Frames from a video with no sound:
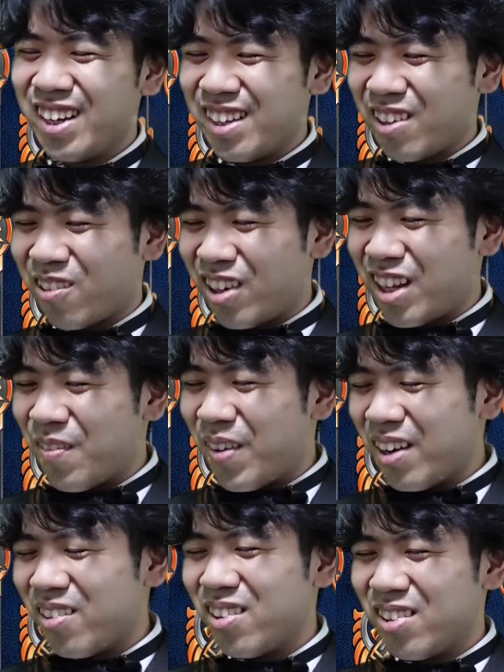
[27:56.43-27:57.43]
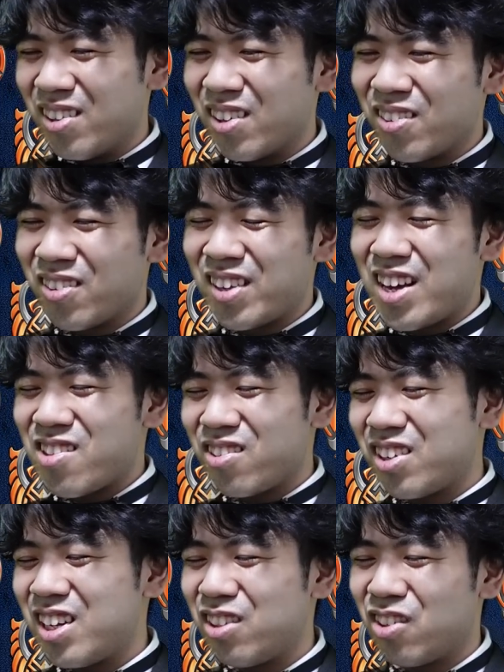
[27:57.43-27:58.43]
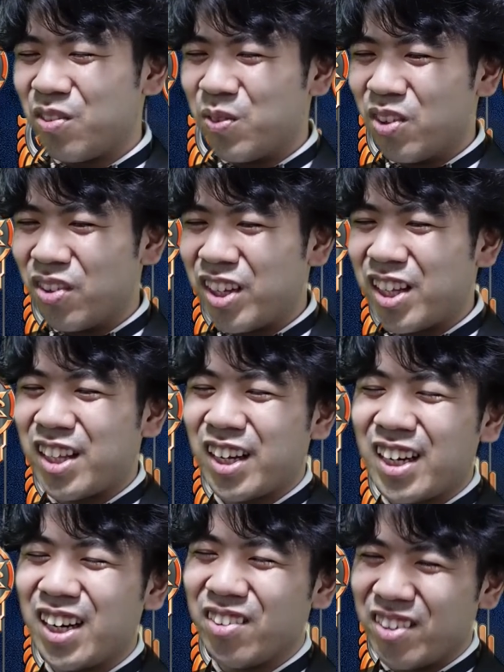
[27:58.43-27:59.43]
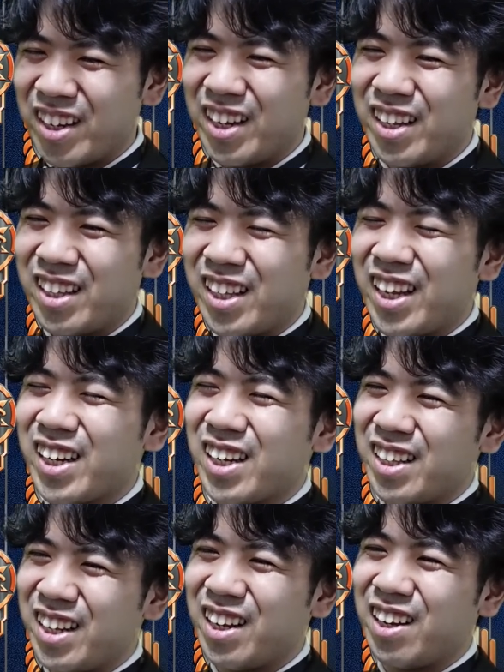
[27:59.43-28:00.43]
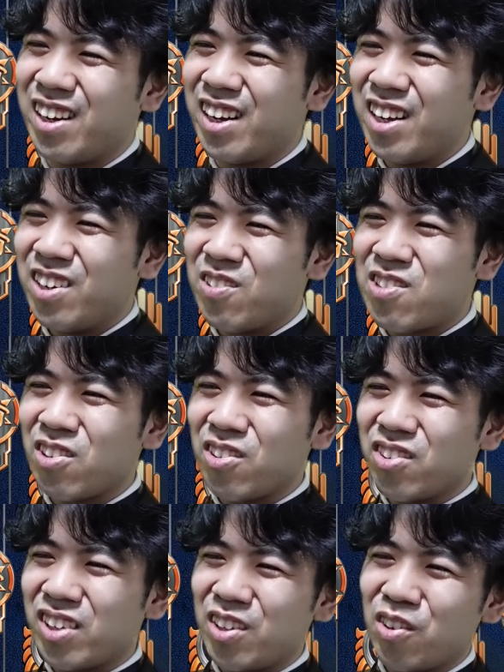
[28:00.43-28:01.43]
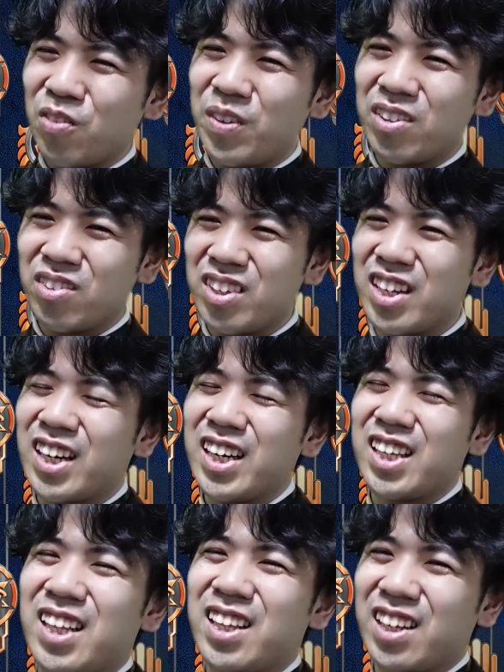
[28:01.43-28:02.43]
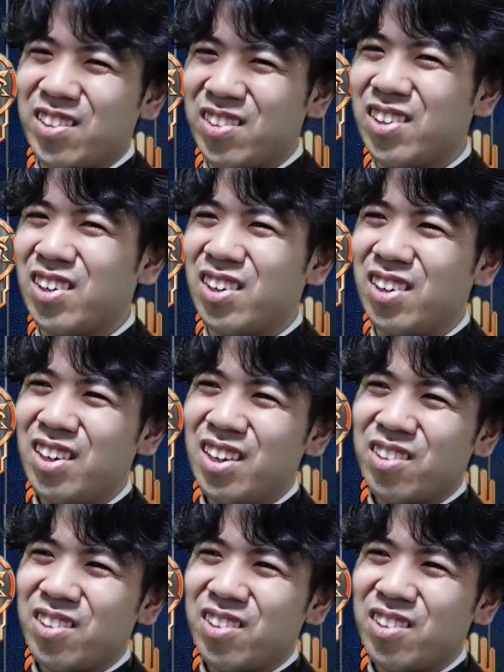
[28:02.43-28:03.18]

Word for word: で、これね、マローの最初のヒントにも出てたカードで、で、誰かね、うちの動画のコメントに書んだけど、